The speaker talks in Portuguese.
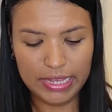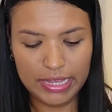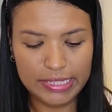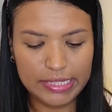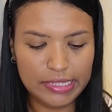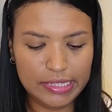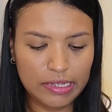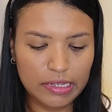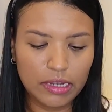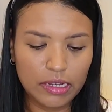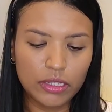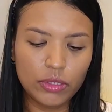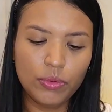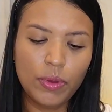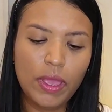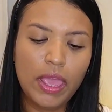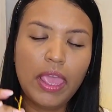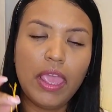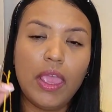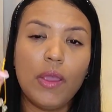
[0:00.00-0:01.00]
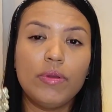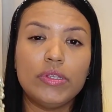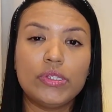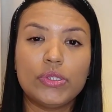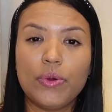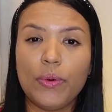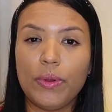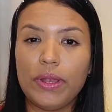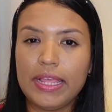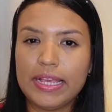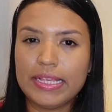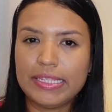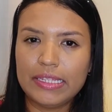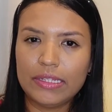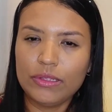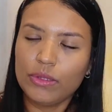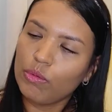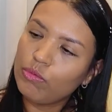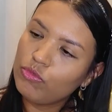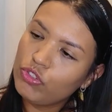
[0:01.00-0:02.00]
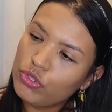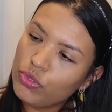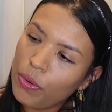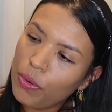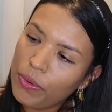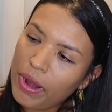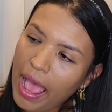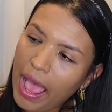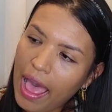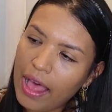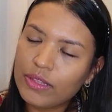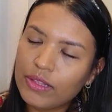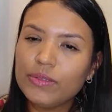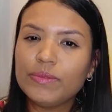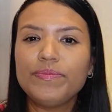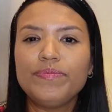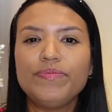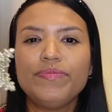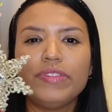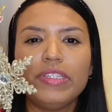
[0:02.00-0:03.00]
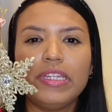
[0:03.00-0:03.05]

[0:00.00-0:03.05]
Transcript: E esse ano eu escolhi esse tom de dourado